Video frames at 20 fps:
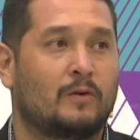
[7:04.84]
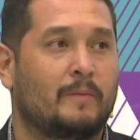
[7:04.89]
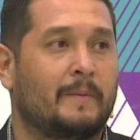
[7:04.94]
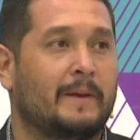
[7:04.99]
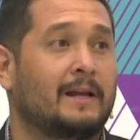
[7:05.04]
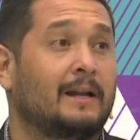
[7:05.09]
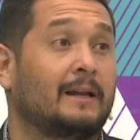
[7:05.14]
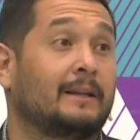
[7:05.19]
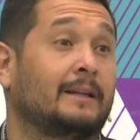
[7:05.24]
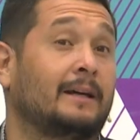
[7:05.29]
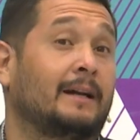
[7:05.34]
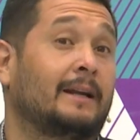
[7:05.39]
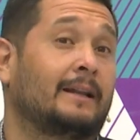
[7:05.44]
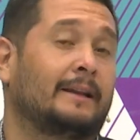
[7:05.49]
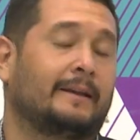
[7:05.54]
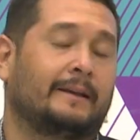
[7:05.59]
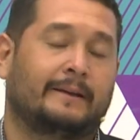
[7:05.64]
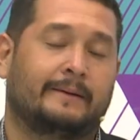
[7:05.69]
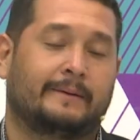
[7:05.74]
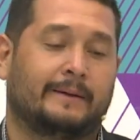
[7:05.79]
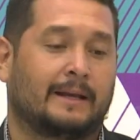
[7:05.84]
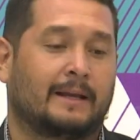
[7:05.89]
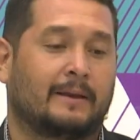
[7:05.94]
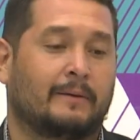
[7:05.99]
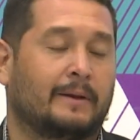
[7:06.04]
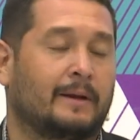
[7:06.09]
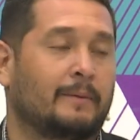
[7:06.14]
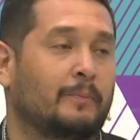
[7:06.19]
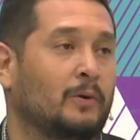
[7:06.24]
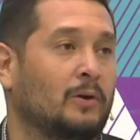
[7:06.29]
y media de la tarde hay que
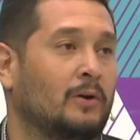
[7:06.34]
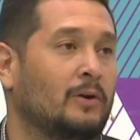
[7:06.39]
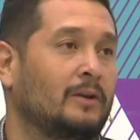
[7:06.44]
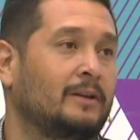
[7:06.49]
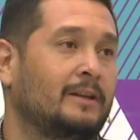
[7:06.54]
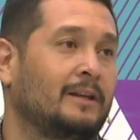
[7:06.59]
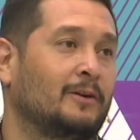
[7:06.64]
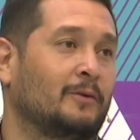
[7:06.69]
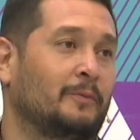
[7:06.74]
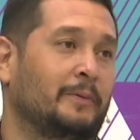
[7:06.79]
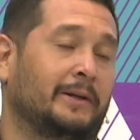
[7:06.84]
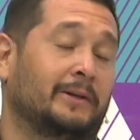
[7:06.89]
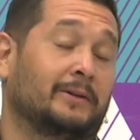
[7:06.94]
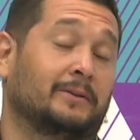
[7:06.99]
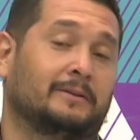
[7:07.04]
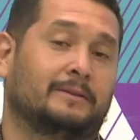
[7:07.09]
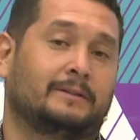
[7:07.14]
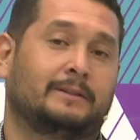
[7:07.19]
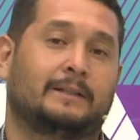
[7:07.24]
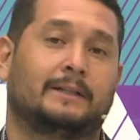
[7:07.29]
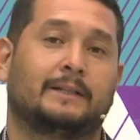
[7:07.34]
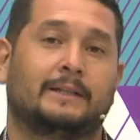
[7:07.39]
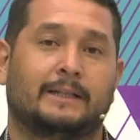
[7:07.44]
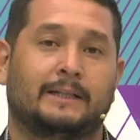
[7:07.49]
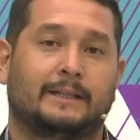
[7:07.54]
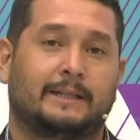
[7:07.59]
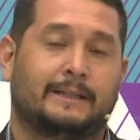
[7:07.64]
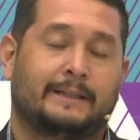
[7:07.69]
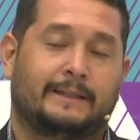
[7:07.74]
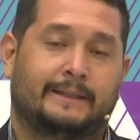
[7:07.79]
ver el pronóstico, pero
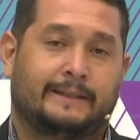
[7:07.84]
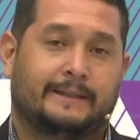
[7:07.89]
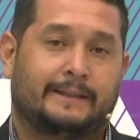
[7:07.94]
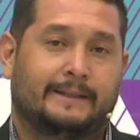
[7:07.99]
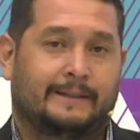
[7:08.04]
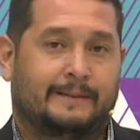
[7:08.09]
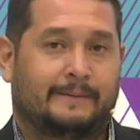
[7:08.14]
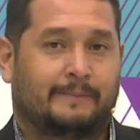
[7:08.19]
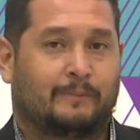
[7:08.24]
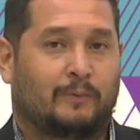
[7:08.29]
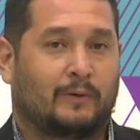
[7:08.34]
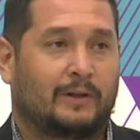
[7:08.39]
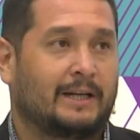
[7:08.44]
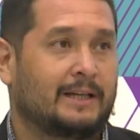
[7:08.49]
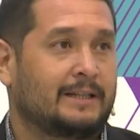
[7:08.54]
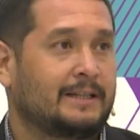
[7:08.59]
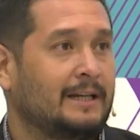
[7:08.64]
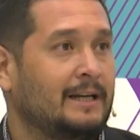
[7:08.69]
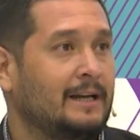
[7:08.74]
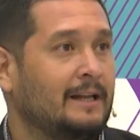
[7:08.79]
podría ser a